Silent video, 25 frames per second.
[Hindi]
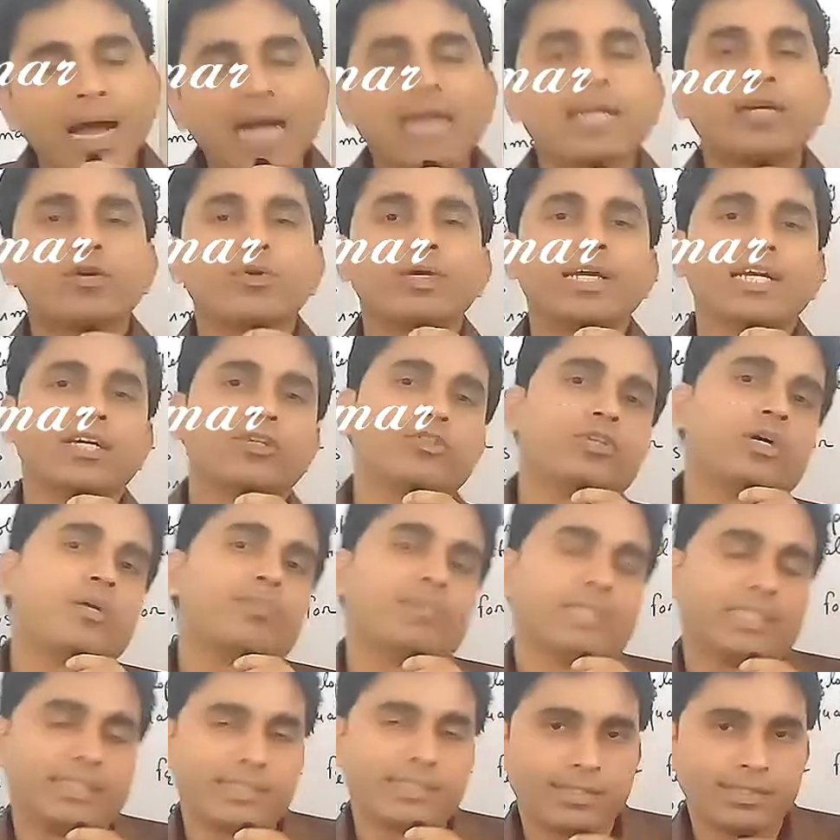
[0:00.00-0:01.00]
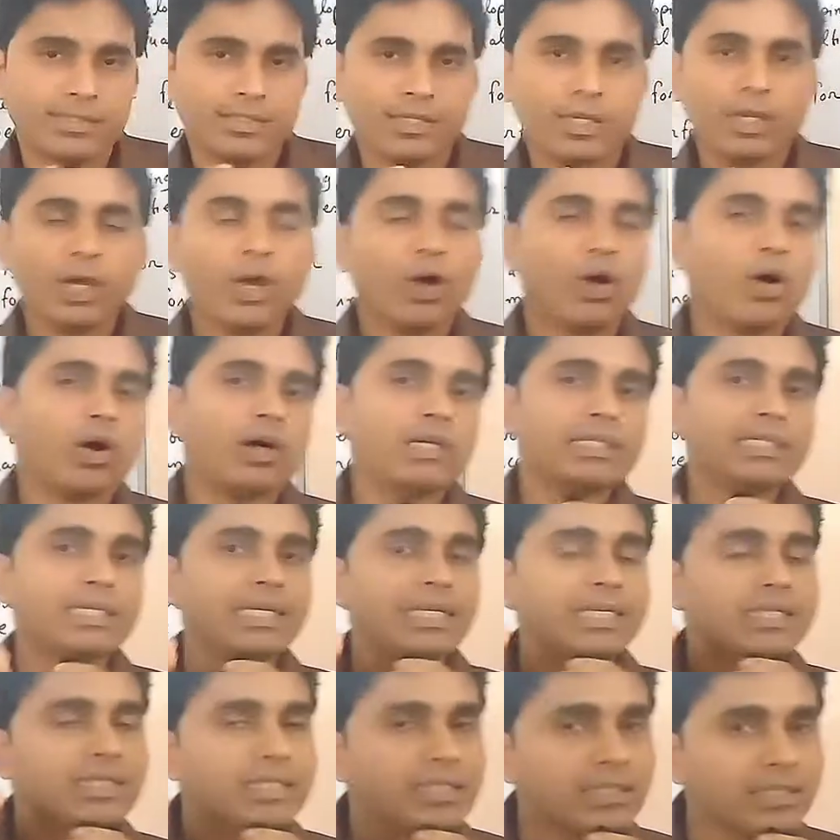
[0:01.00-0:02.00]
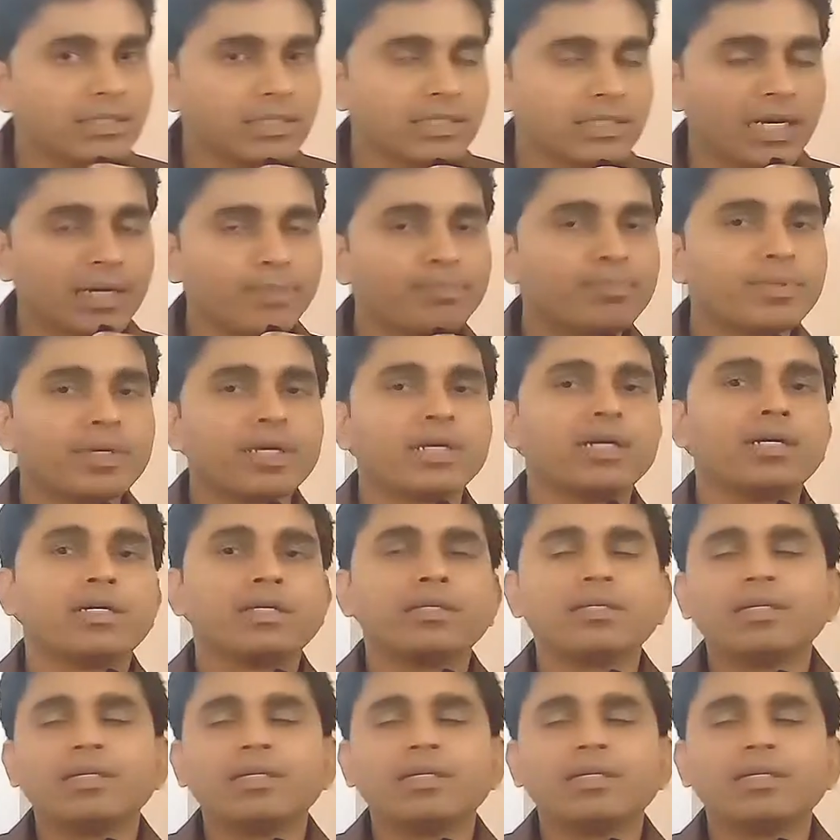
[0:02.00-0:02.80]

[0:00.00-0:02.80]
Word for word: मैक्रो इकोनॉमिक्स और ये आपका